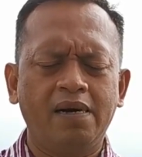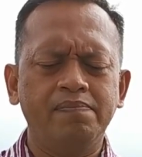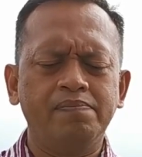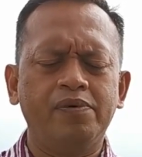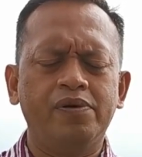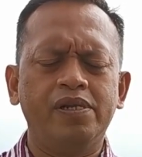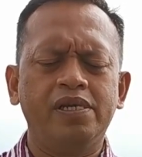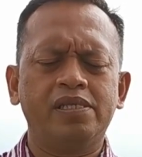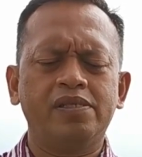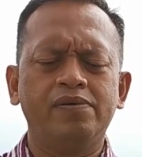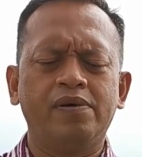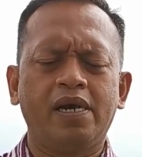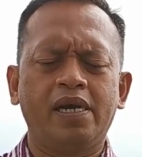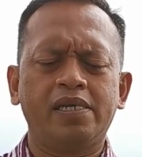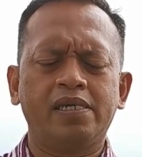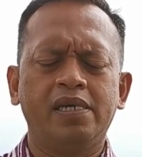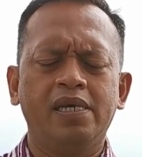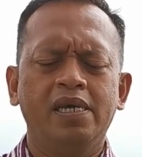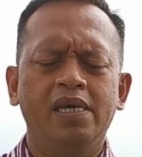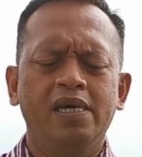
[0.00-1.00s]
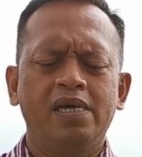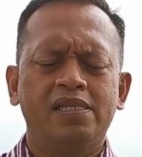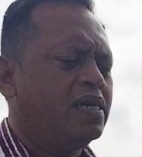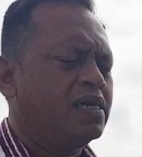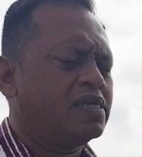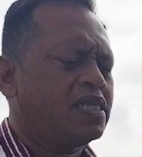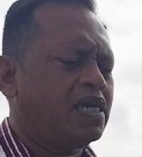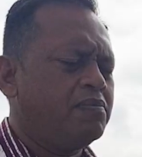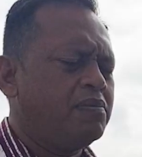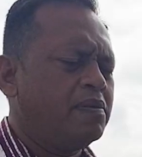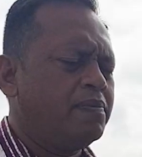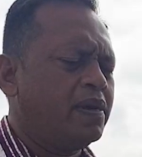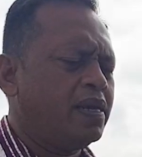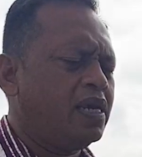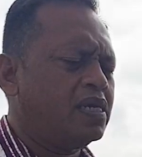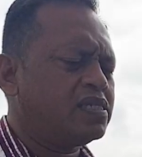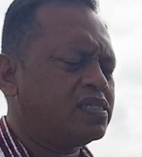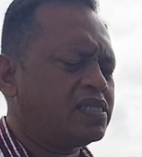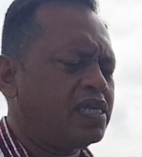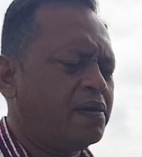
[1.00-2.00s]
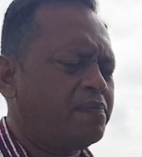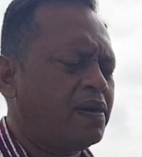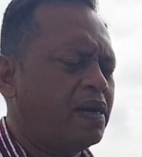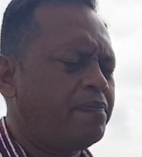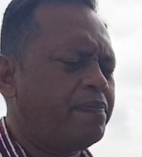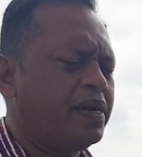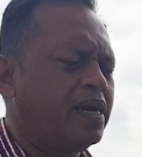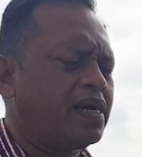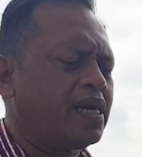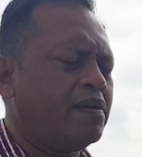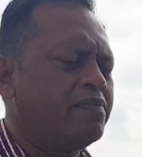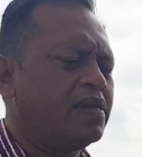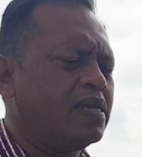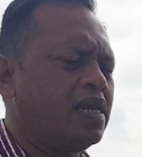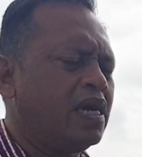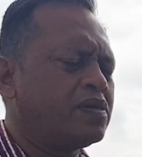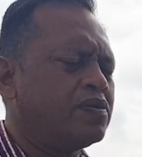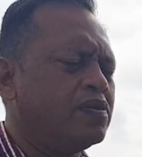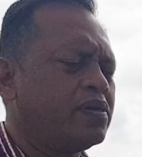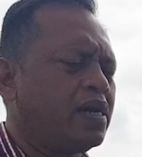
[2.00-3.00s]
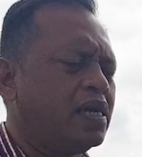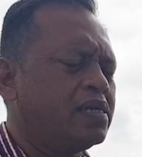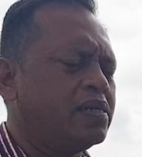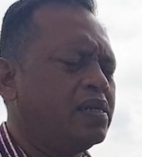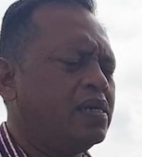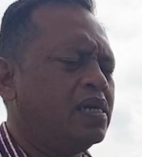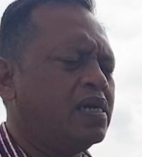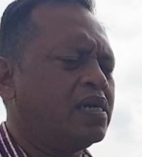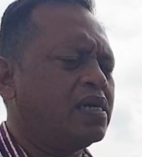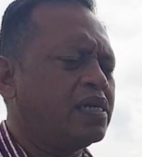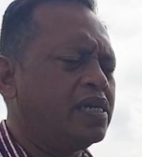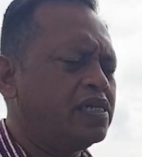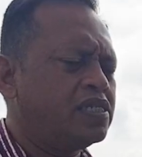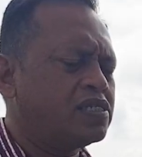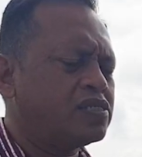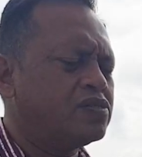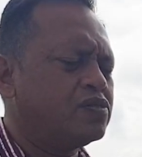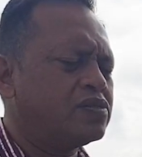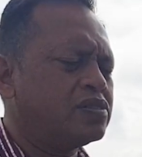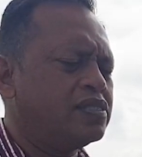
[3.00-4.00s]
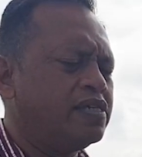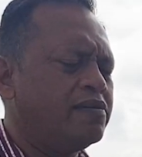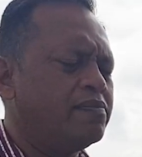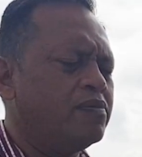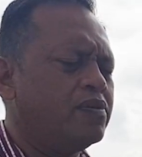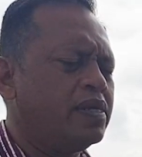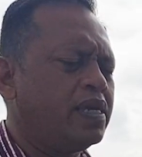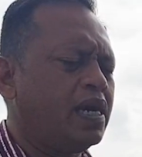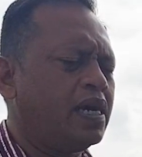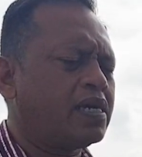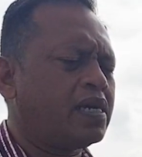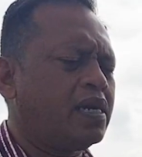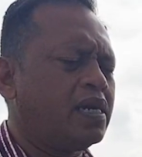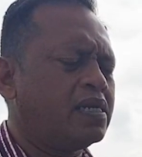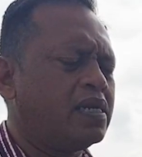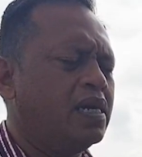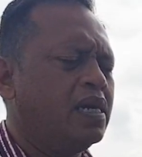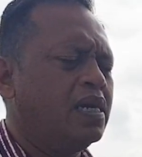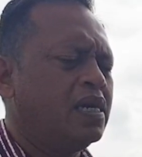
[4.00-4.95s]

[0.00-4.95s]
Ampuni Tuhan, tapi bila setiap apa yang kami lakukan, Kristus dimuliakan.